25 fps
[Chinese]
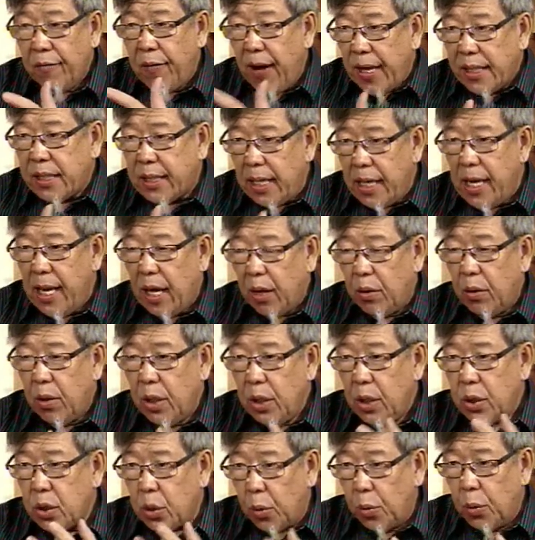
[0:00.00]
发生了
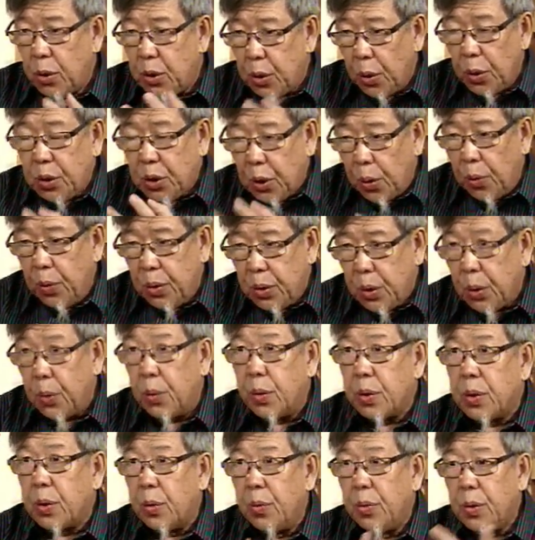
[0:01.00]
种族冲
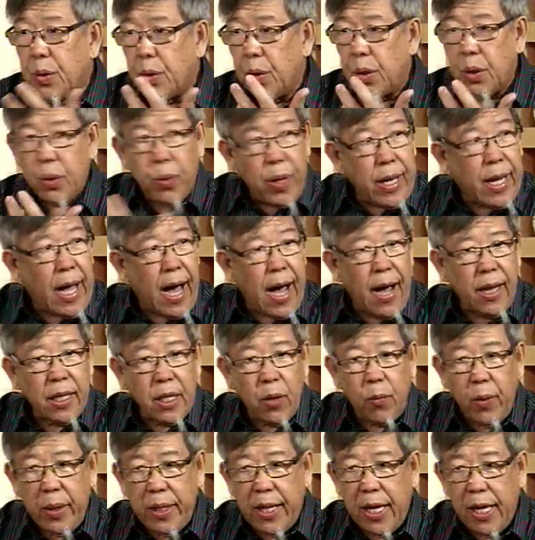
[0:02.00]
突、种族对抗
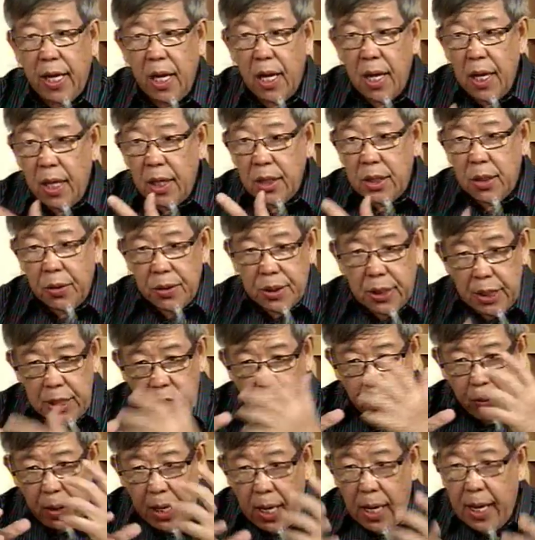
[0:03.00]
的问题，就是
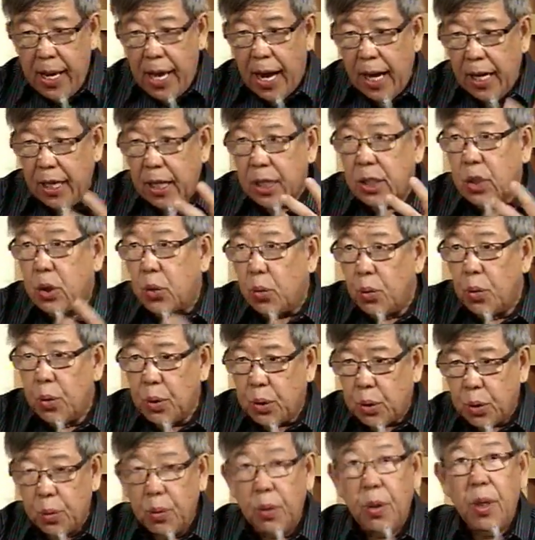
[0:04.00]
有一两个
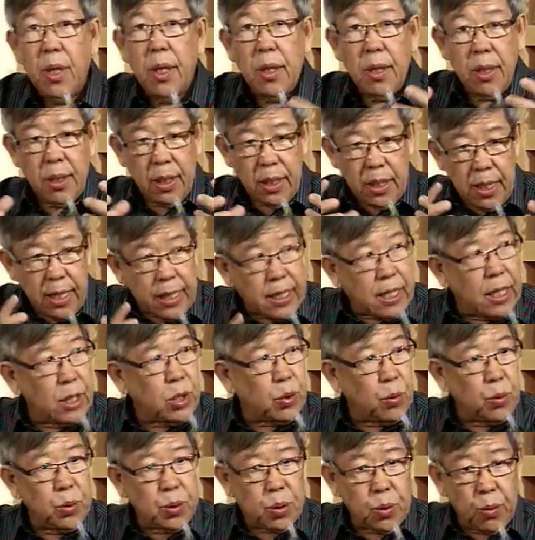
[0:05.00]
种族，一个
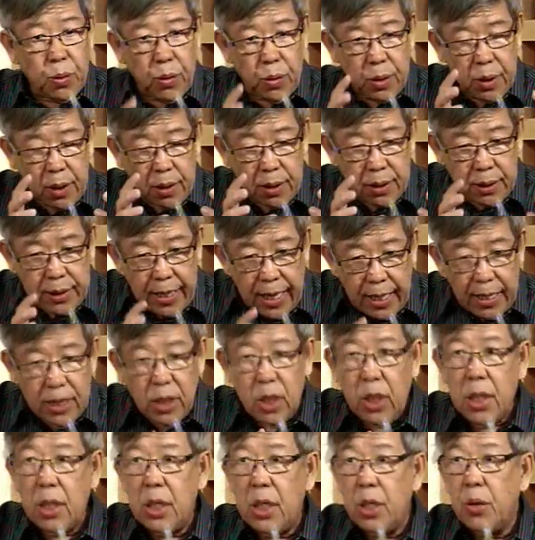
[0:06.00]
种族
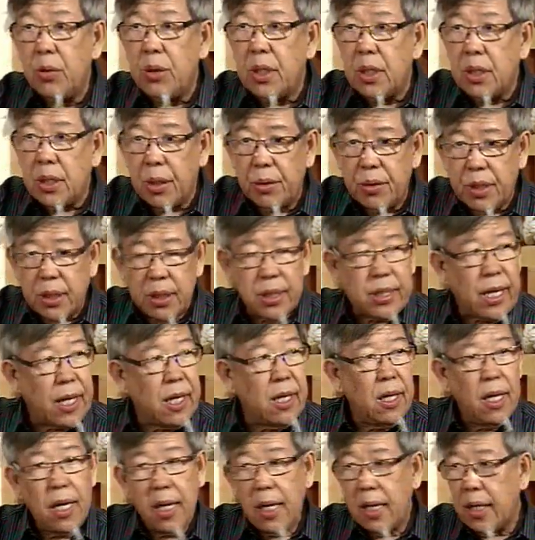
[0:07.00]
先有这种事
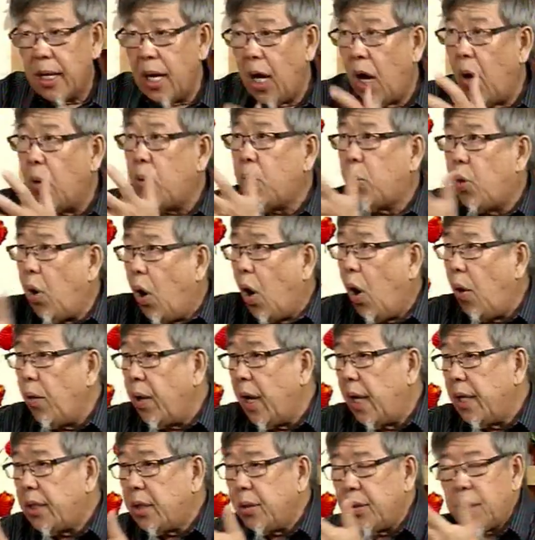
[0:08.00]
情，然后过后
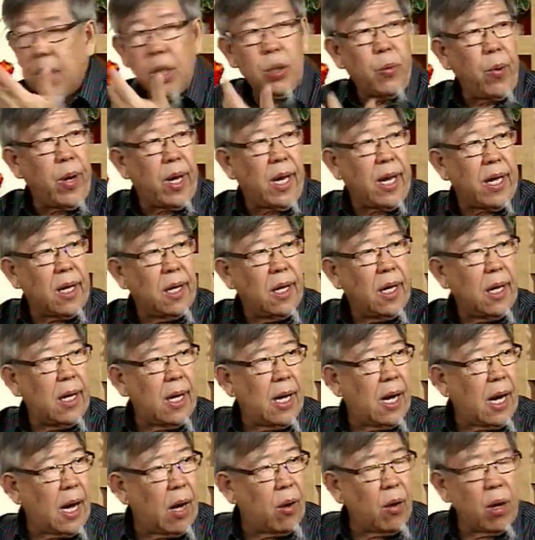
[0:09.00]
呢就是对立。
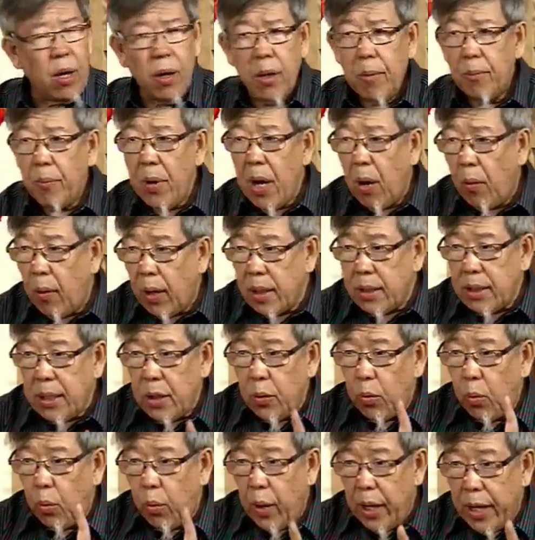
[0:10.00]
好了，不要忘
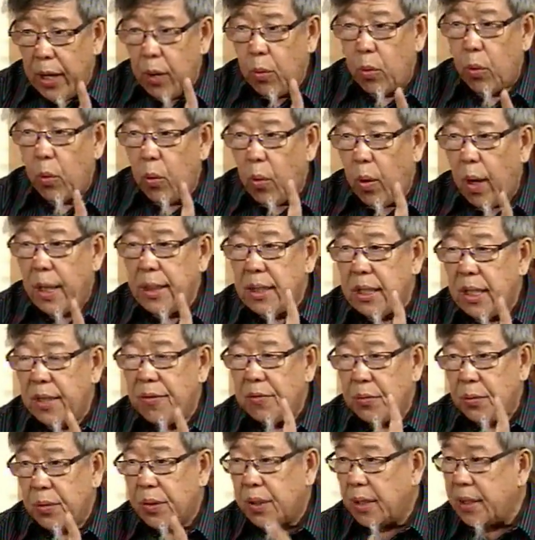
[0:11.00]
记五零五换
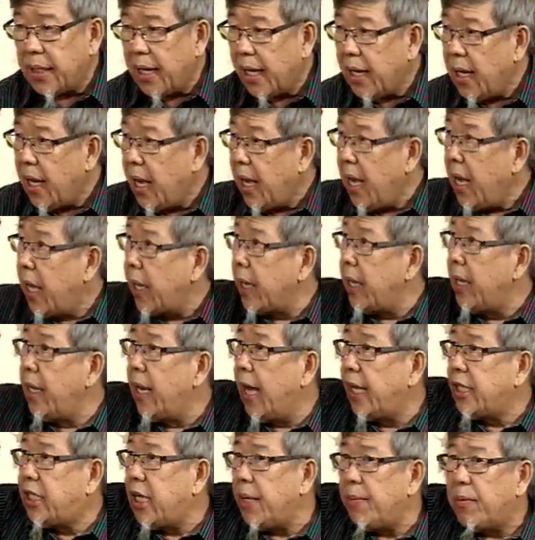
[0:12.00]
政府之前
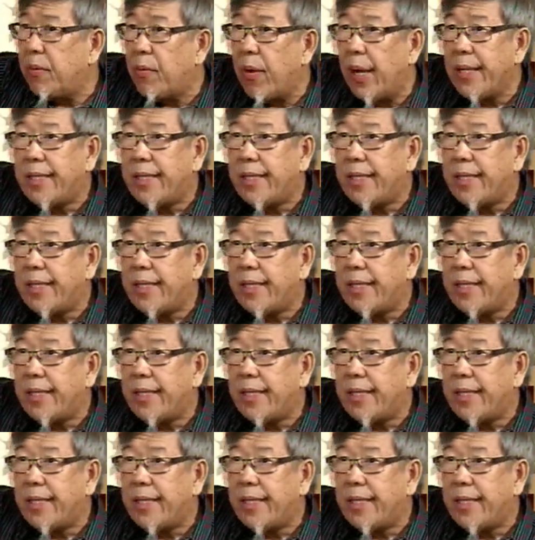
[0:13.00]
n a j i b